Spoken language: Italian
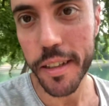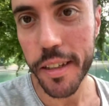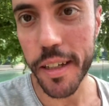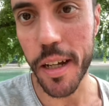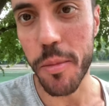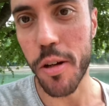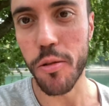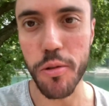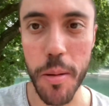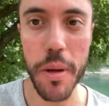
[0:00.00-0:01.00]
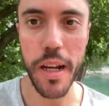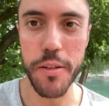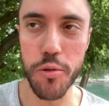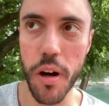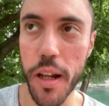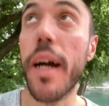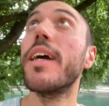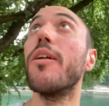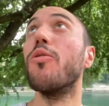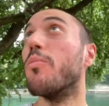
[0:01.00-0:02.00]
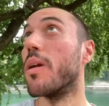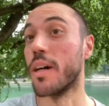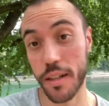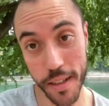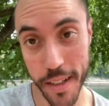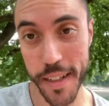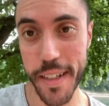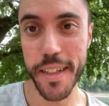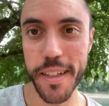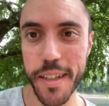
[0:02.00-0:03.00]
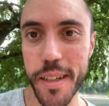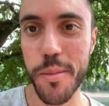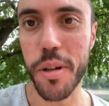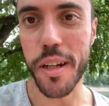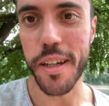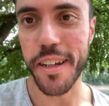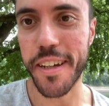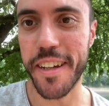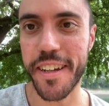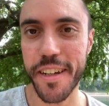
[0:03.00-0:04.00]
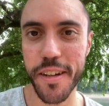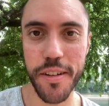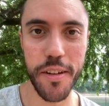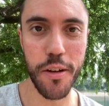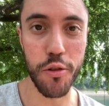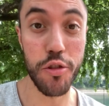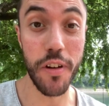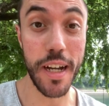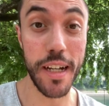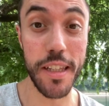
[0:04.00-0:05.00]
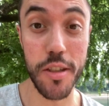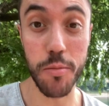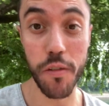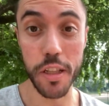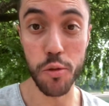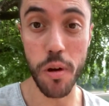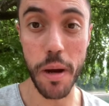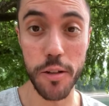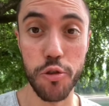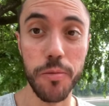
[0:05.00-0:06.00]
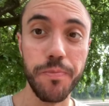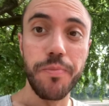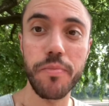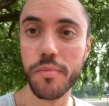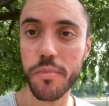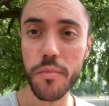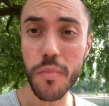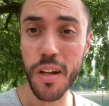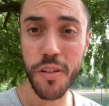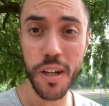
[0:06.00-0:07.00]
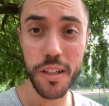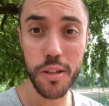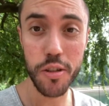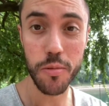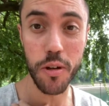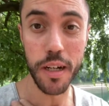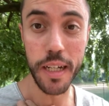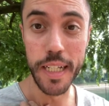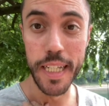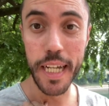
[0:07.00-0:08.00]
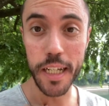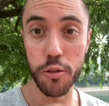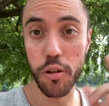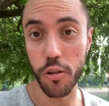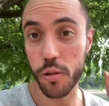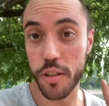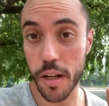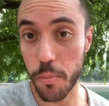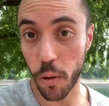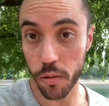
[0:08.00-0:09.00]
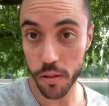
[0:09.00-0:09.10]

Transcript: e almeno con una bella visuale anche all'ombra perché oggi fa caldissimo, 22 maggio. Fa caldissimo a, a Torino, questo è il Po,